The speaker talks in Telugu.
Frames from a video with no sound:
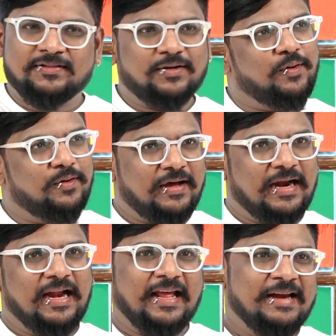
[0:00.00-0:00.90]
సో
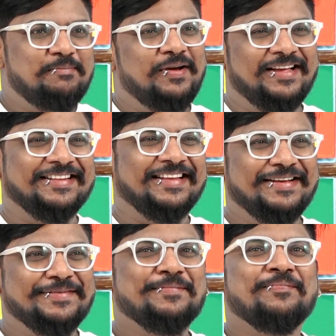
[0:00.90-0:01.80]
అట్లా వెళ్ళిపోయింది
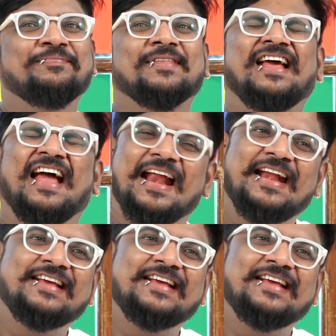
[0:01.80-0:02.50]
అండ్